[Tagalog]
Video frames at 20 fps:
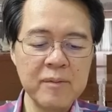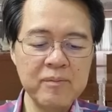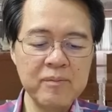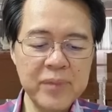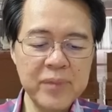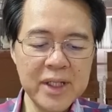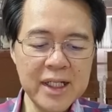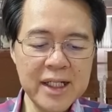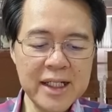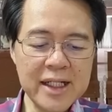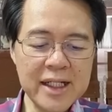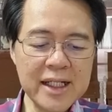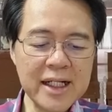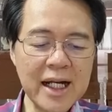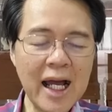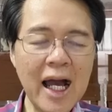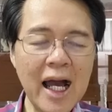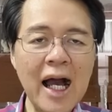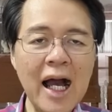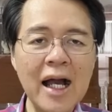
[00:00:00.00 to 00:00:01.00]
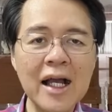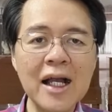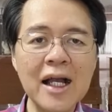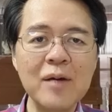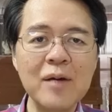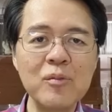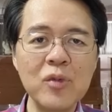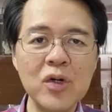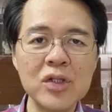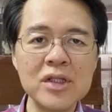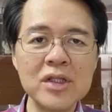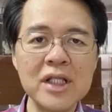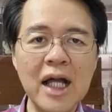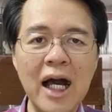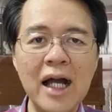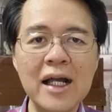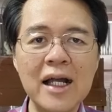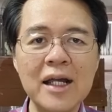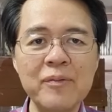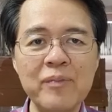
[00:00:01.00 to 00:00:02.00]
Bihira ang gamot
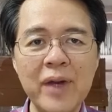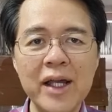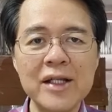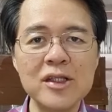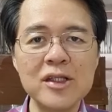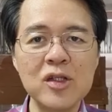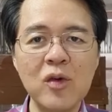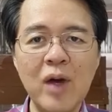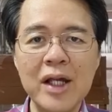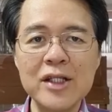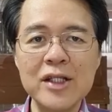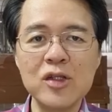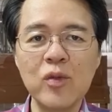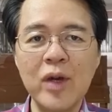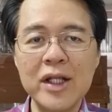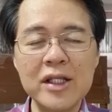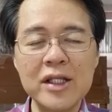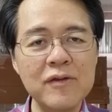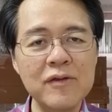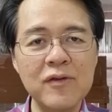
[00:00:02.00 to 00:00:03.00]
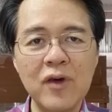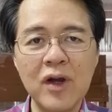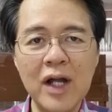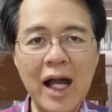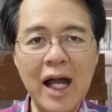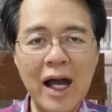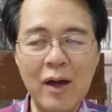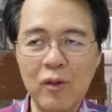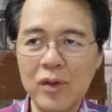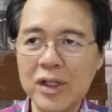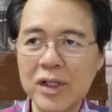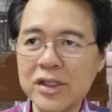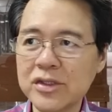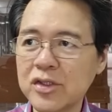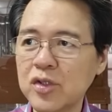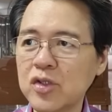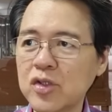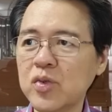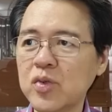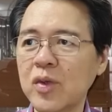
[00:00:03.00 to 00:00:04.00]
na ang epekto ay 24 hours.
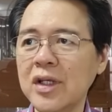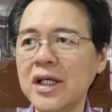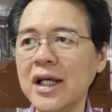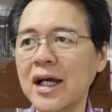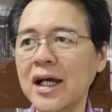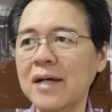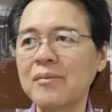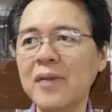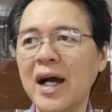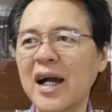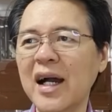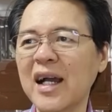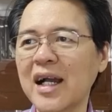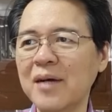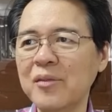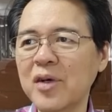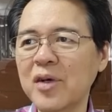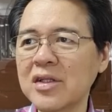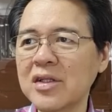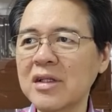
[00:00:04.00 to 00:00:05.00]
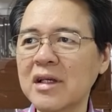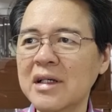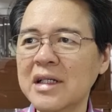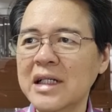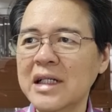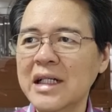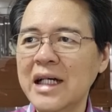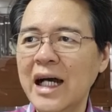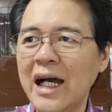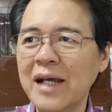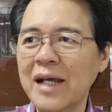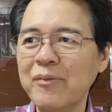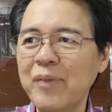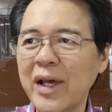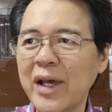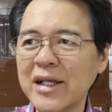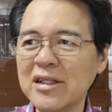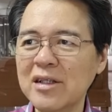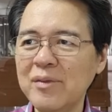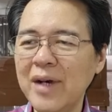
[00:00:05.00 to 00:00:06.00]
Usually, ang mga gamot,
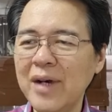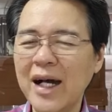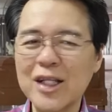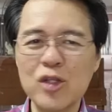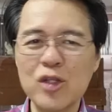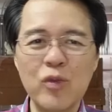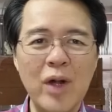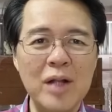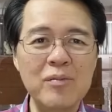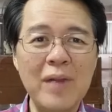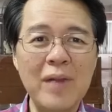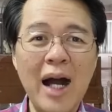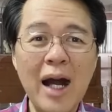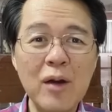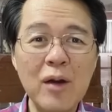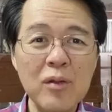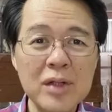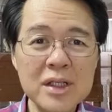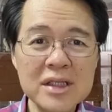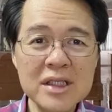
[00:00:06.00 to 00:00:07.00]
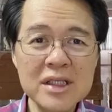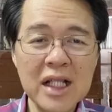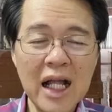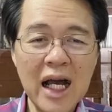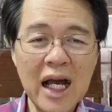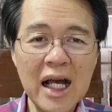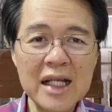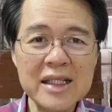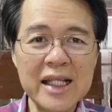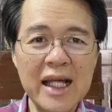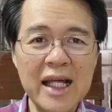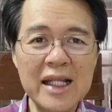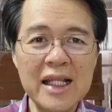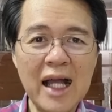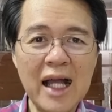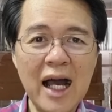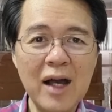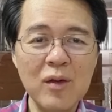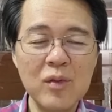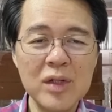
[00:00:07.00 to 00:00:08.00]
Epekto mga 12 hours lang,
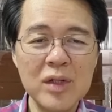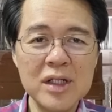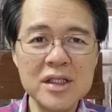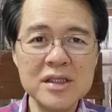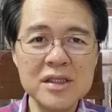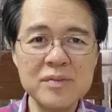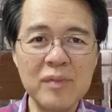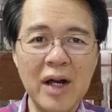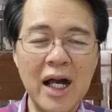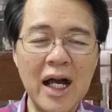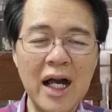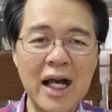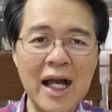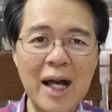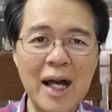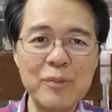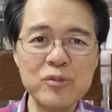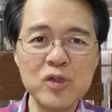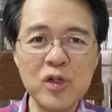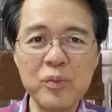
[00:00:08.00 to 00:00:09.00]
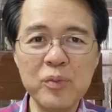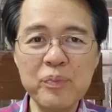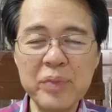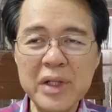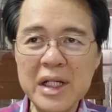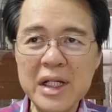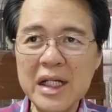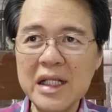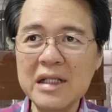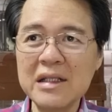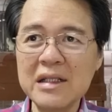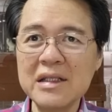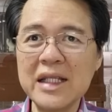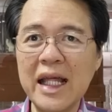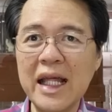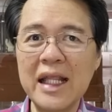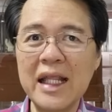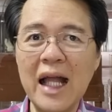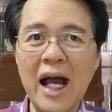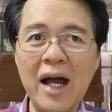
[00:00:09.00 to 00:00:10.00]
10 hours. Mga captopril,
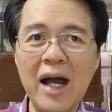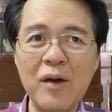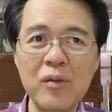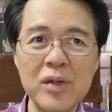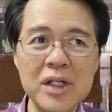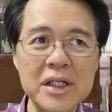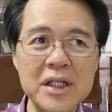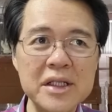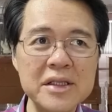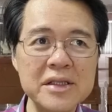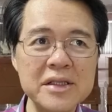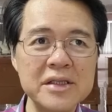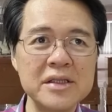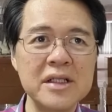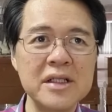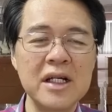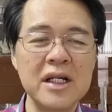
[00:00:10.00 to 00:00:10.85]
10 hours.